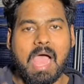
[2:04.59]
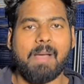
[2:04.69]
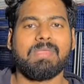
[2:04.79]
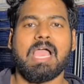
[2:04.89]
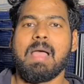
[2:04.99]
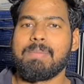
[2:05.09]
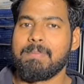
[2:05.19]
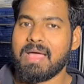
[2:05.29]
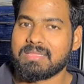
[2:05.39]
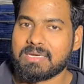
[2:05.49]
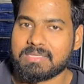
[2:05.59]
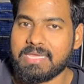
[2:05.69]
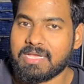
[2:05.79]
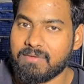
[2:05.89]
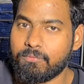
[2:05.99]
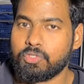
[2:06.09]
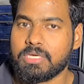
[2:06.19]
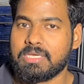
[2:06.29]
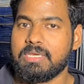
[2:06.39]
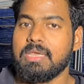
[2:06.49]
अब यहाँ पे बात करते हैं
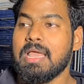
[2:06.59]
कन्फ्यूजन की